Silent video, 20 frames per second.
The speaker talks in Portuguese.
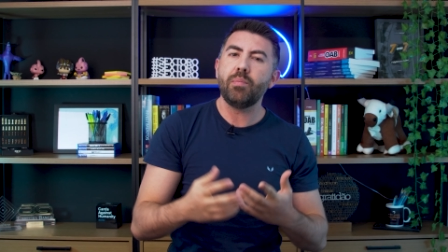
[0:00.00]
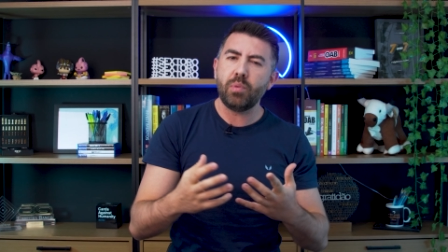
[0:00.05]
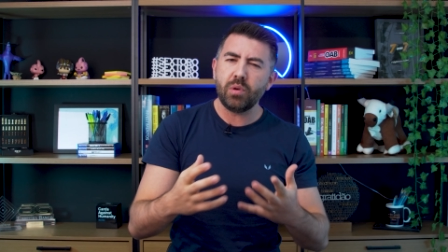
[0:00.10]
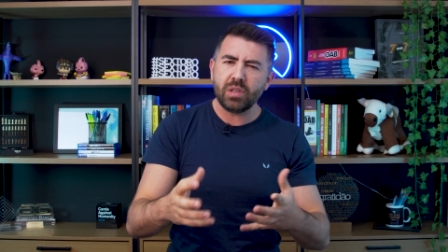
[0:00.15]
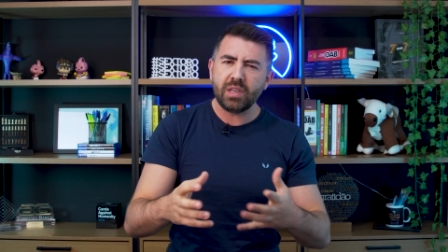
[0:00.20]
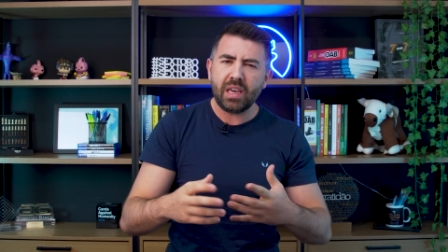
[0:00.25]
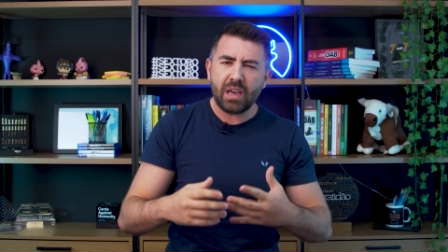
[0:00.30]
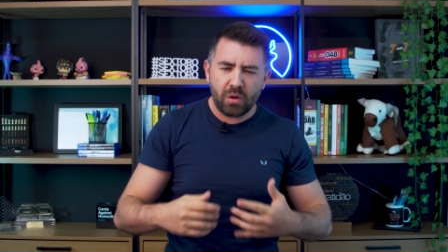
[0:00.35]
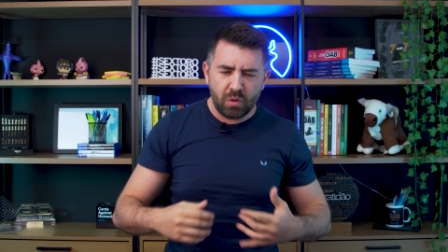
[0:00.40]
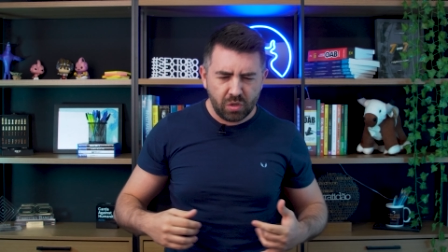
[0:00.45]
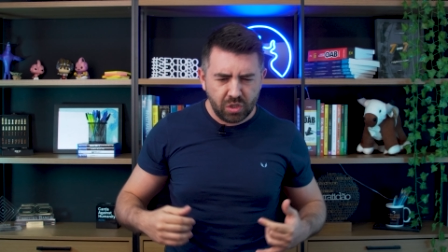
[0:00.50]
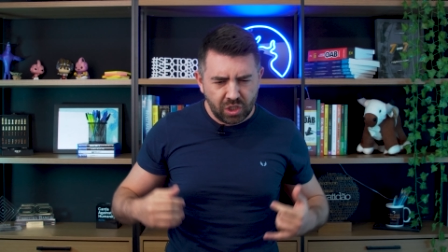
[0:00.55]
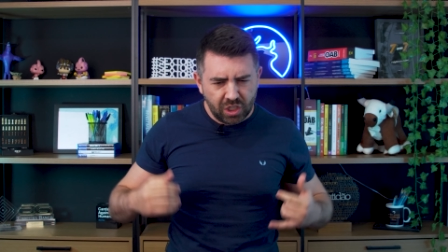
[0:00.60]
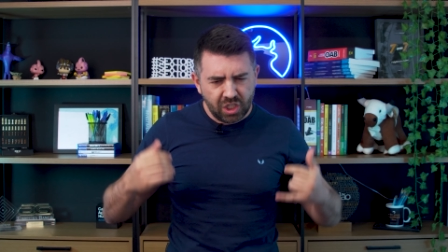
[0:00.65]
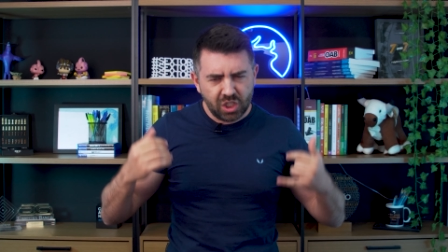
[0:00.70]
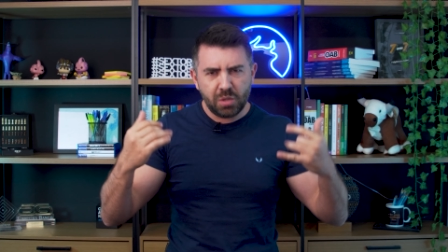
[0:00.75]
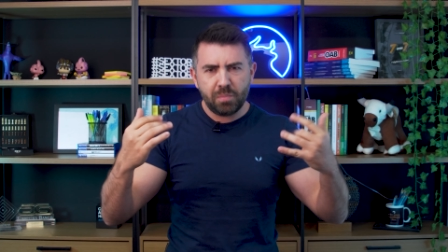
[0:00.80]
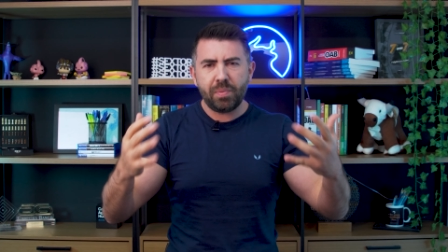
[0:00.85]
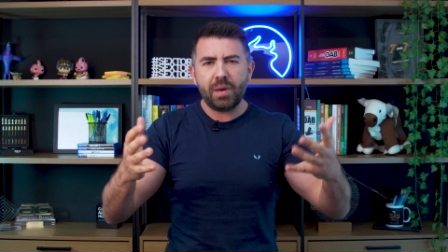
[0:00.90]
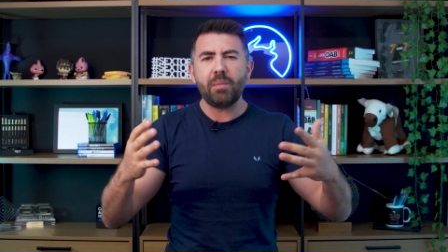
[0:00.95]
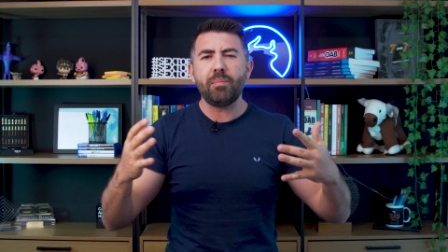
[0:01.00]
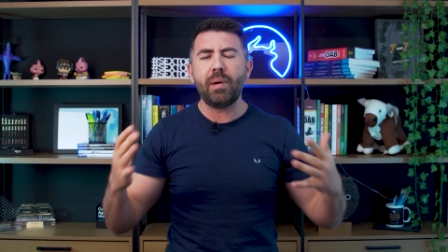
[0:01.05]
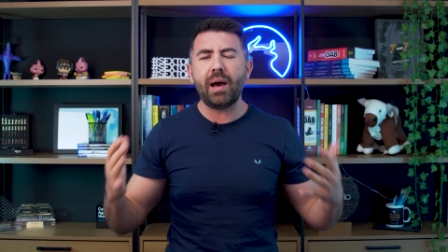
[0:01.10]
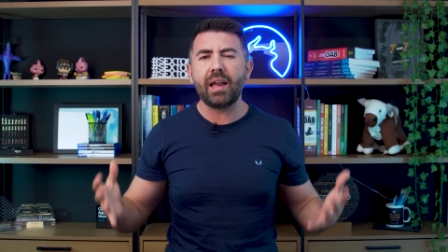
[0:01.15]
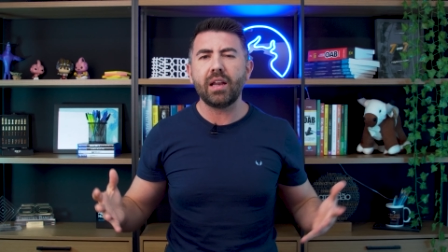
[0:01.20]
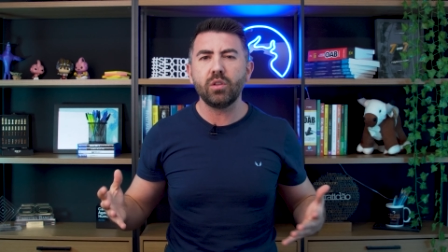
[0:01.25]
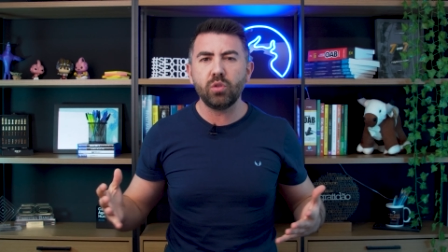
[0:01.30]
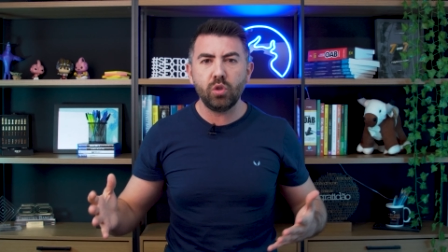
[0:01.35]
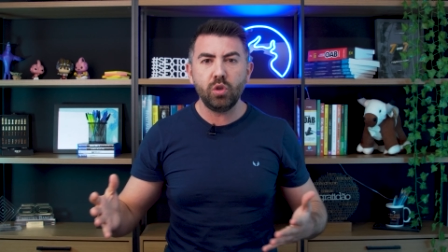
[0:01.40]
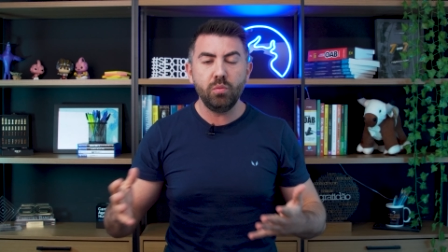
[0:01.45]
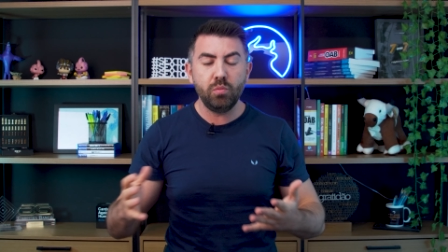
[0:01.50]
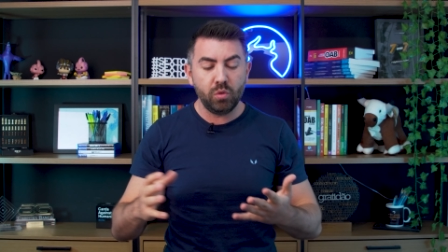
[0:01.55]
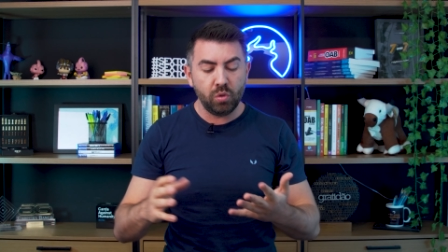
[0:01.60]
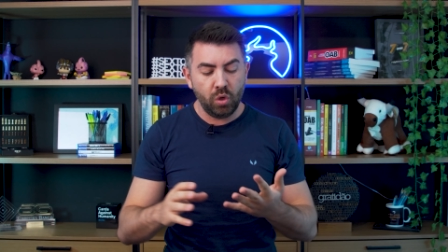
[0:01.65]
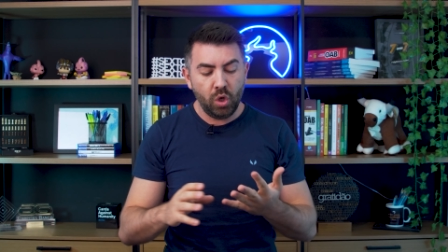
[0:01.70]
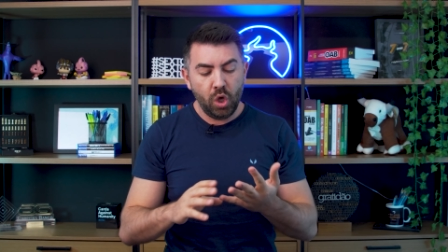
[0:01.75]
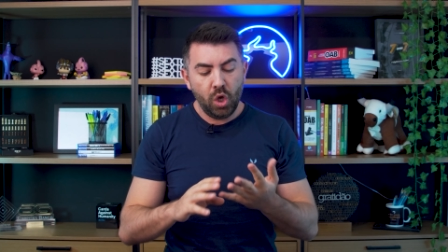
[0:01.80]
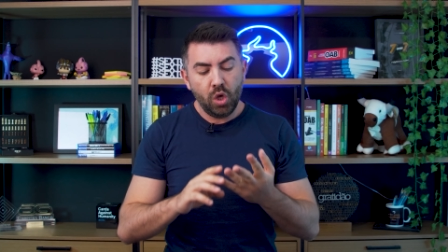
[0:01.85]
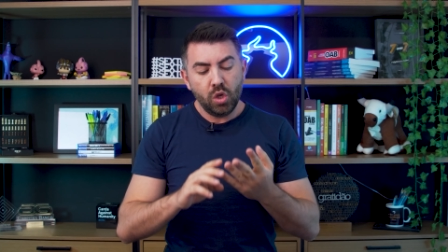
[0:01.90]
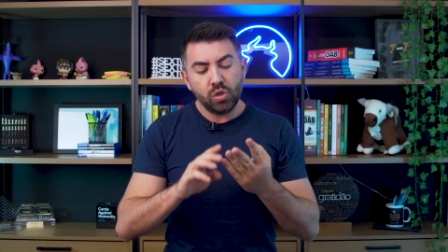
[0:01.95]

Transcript: Porque é onde a gente prepara todo mundo.